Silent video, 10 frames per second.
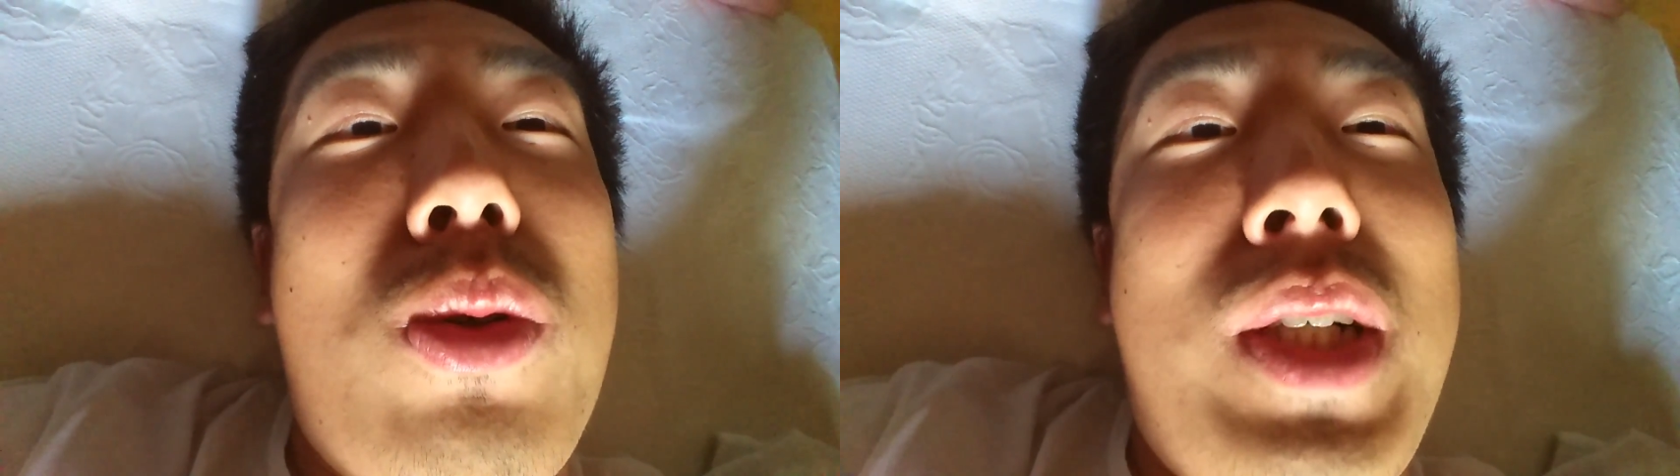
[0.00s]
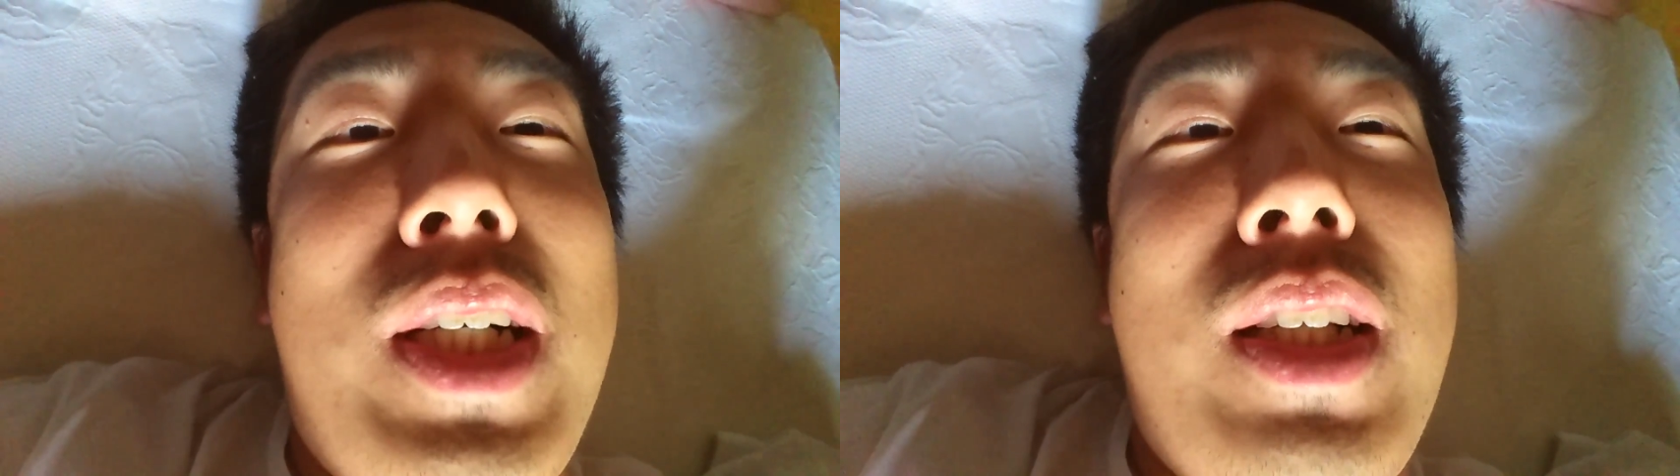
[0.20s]

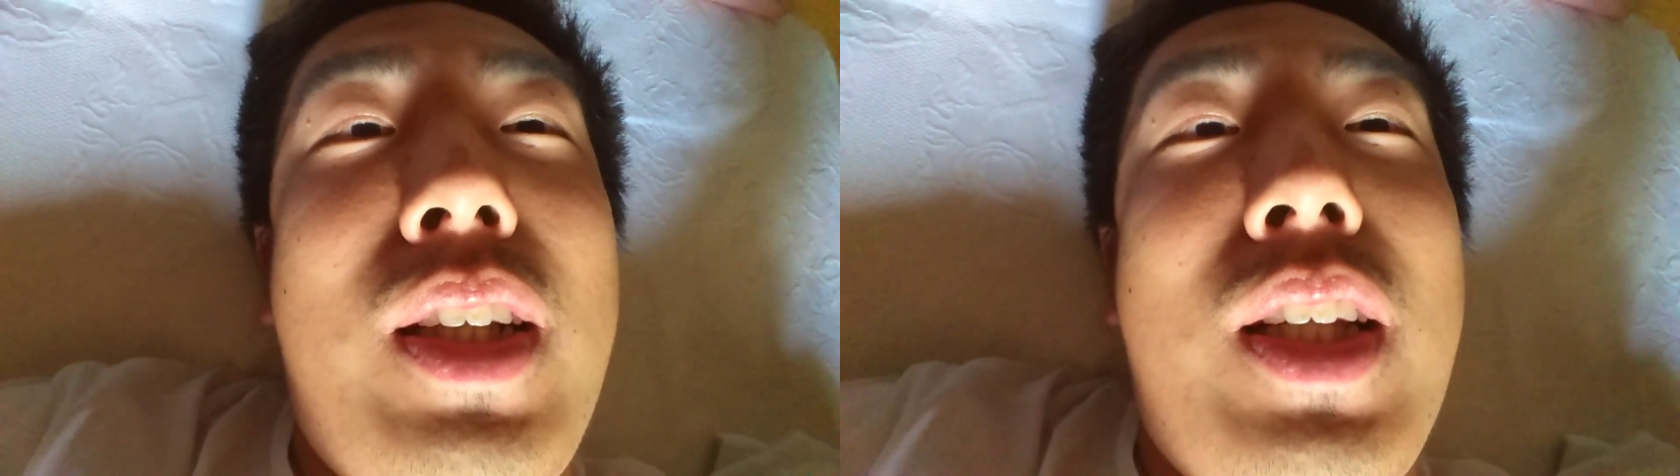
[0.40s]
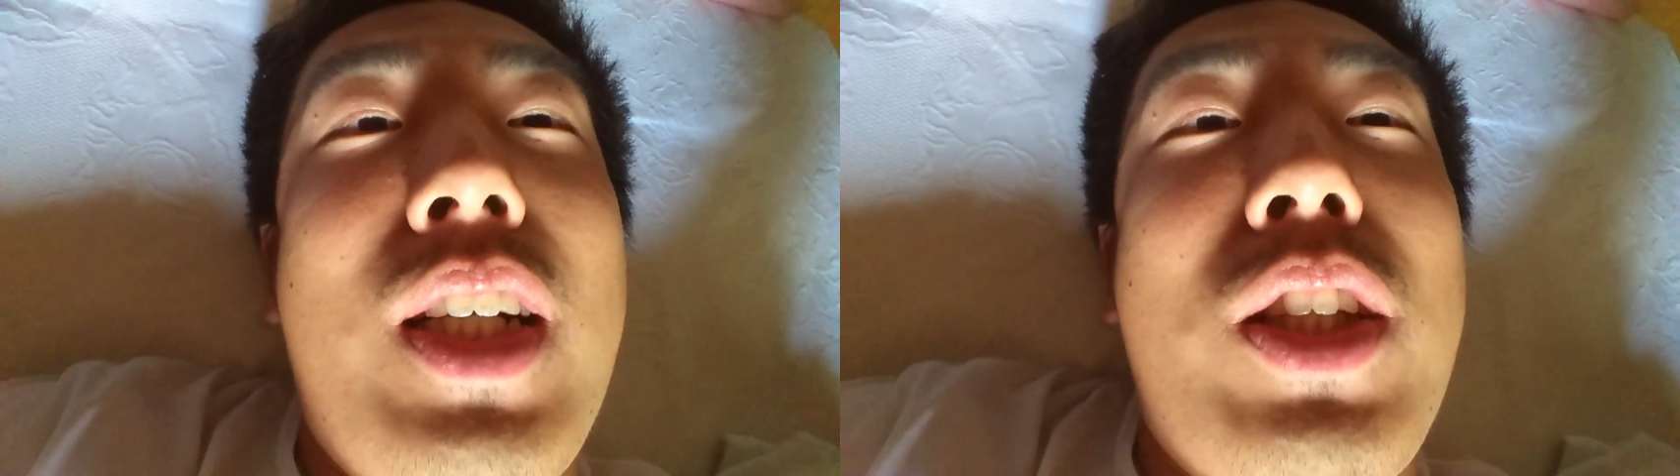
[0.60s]
校が
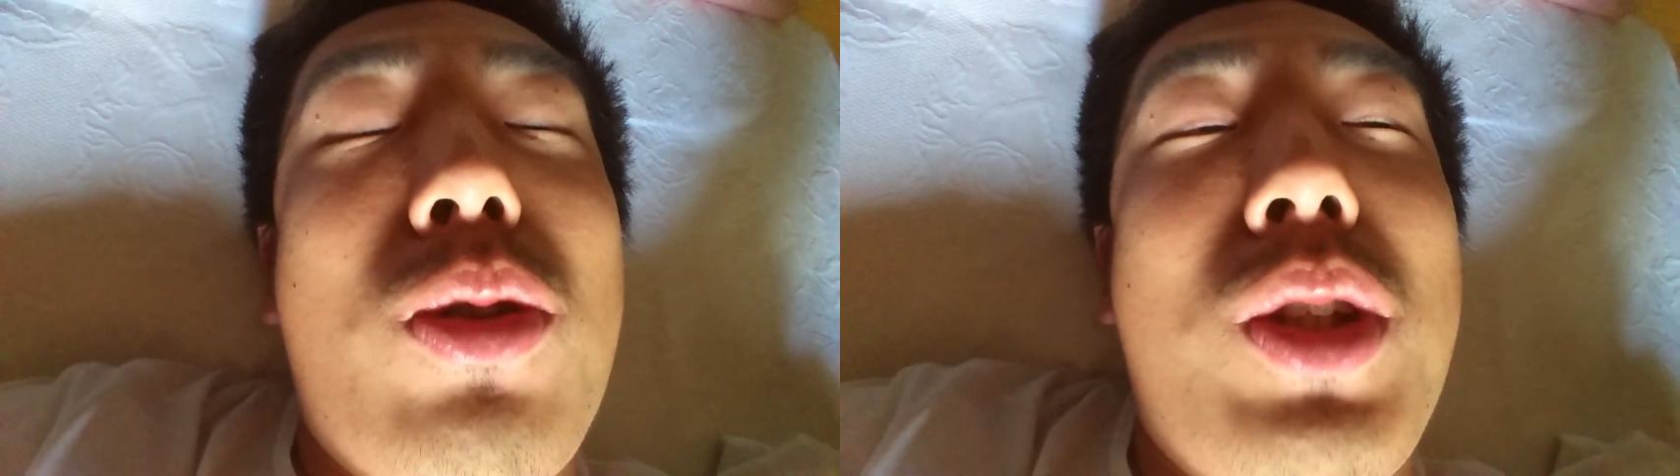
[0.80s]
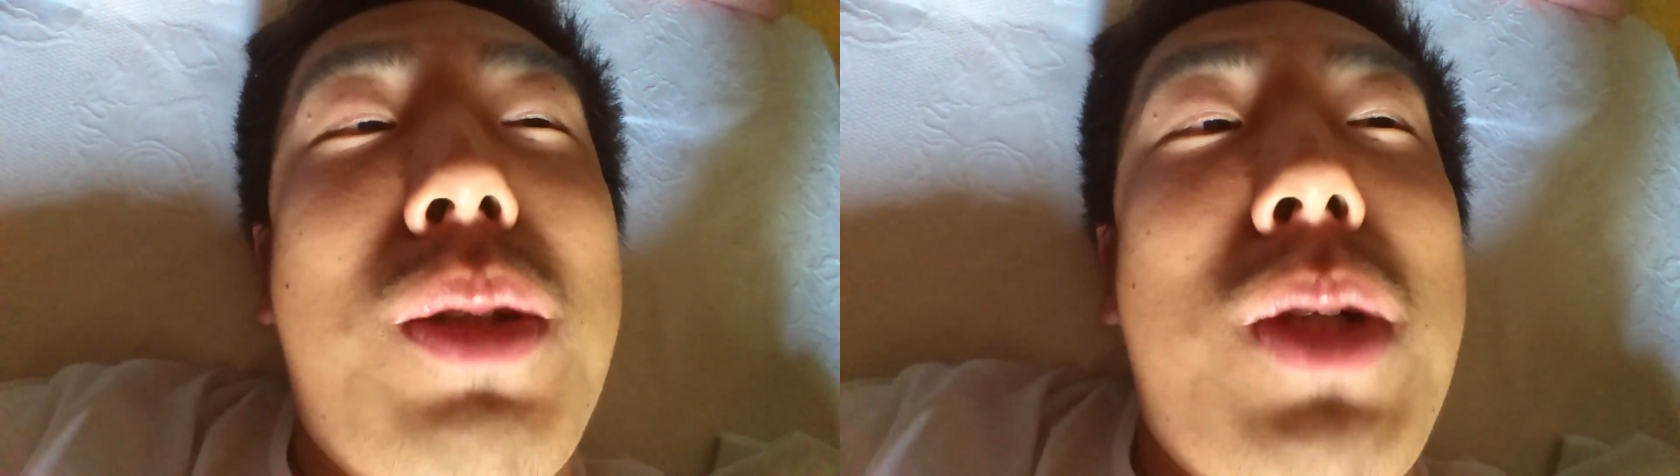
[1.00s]
大
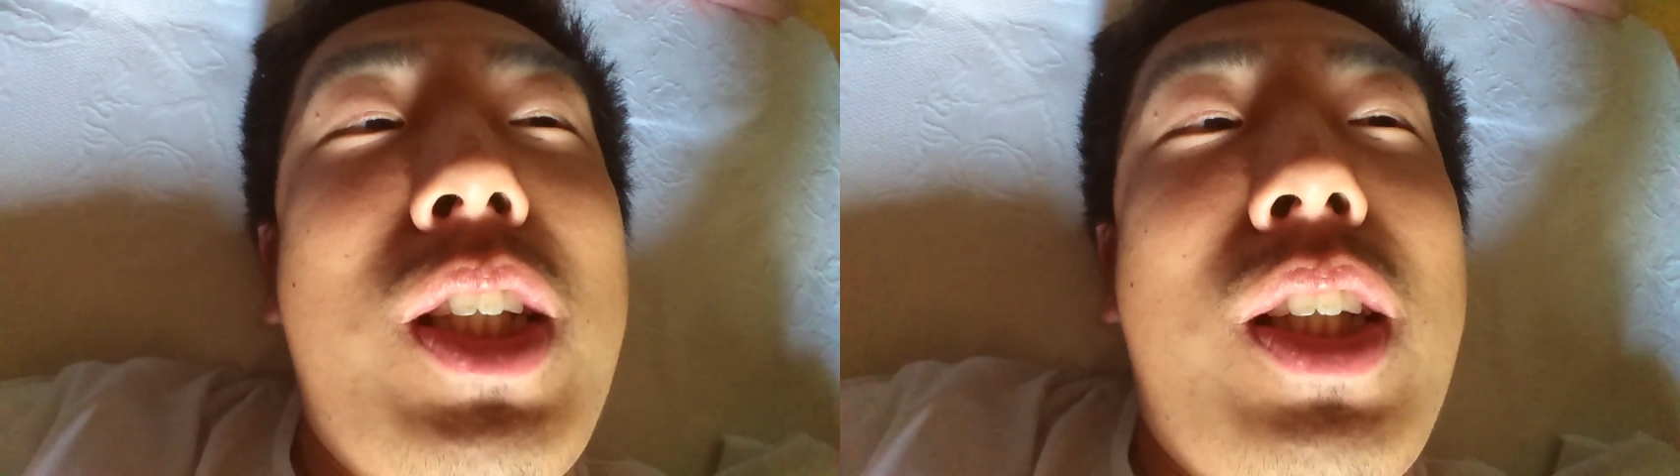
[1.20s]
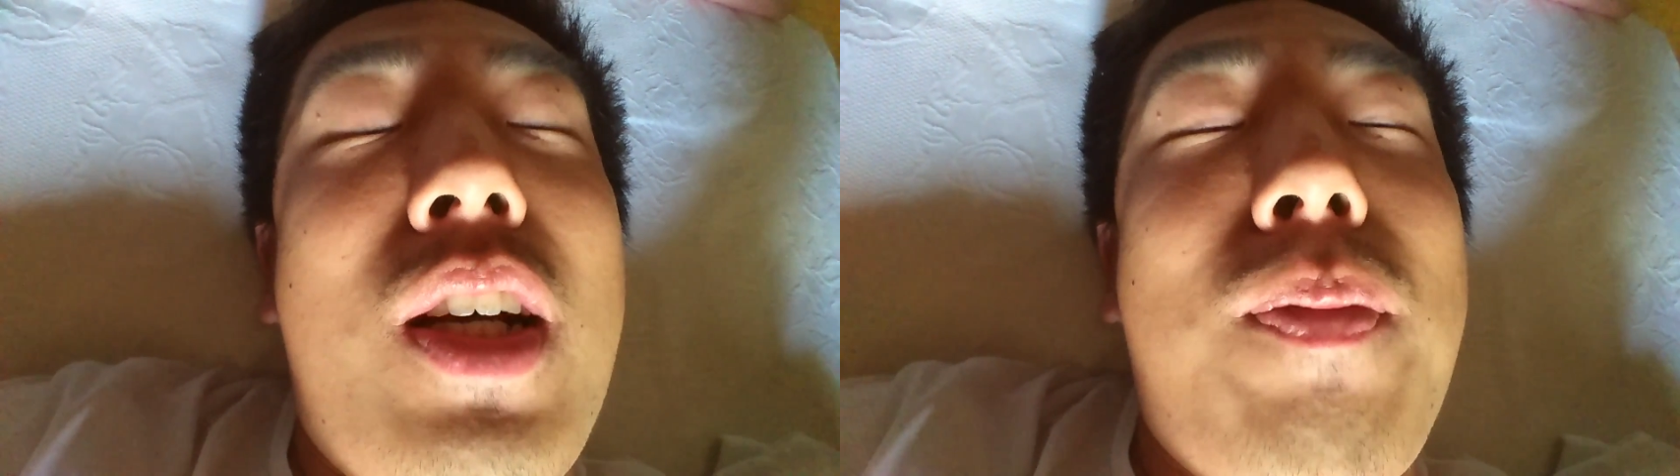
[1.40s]
勝し
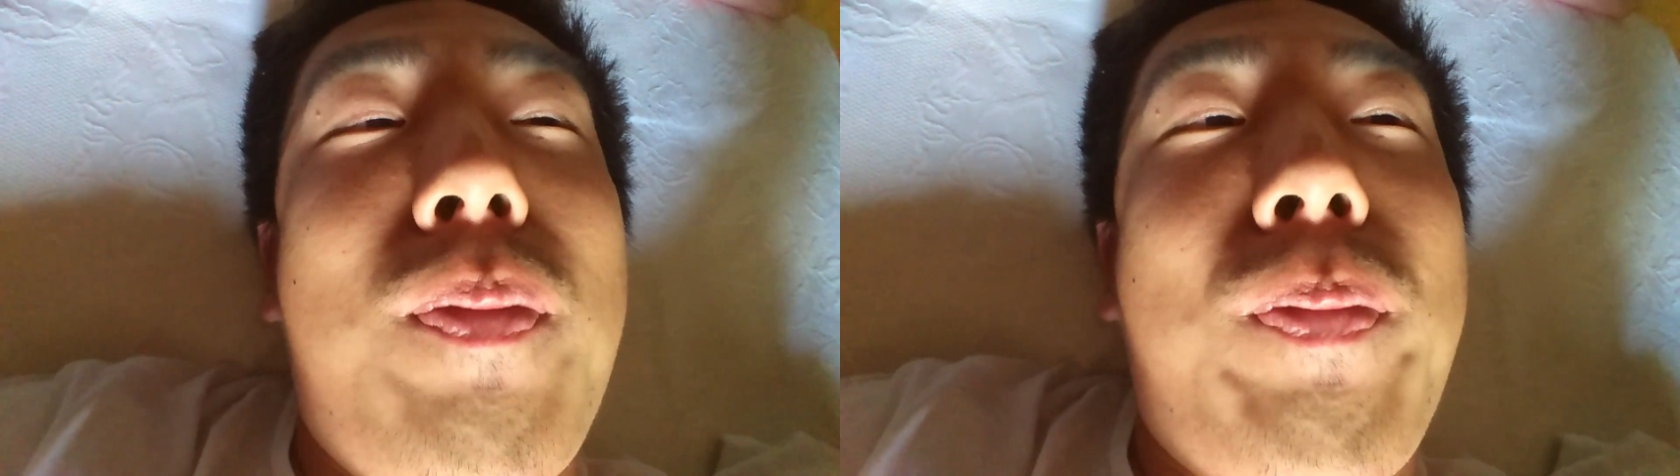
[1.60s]
ました